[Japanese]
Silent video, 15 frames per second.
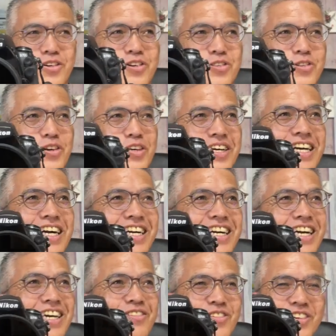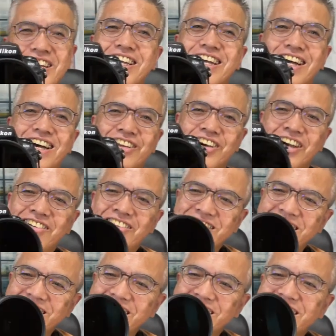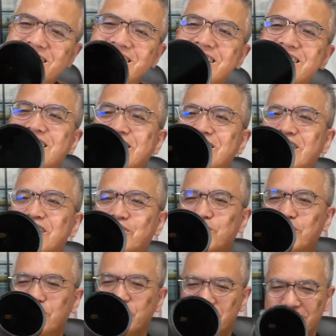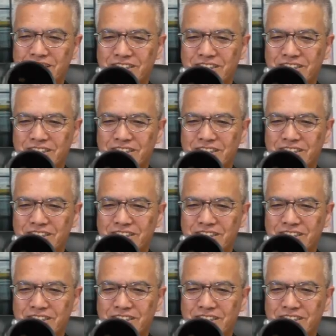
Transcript: 問いかけもね合わせてさせていただきたいと思います。